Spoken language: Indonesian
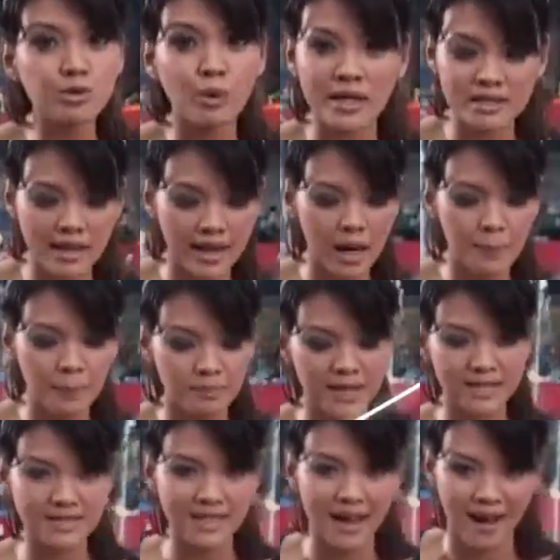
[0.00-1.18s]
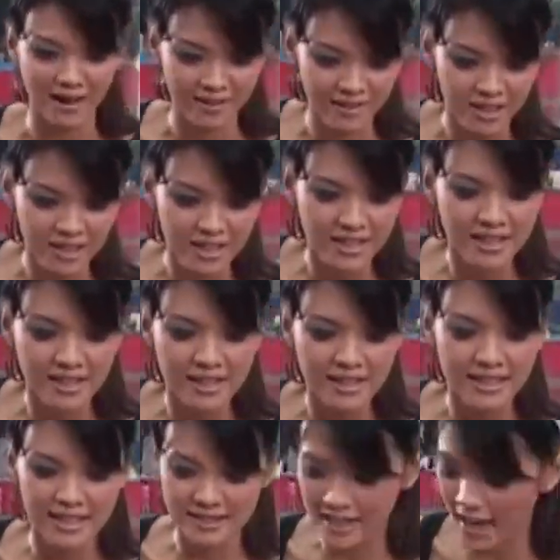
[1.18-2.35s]
sesuai selera pemirsa.
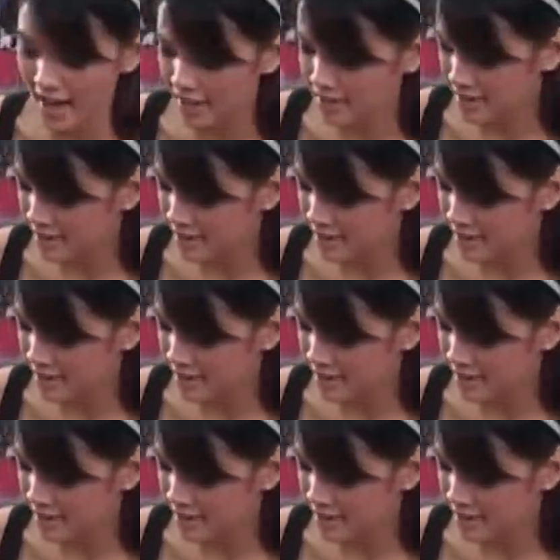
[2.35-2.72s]
Kita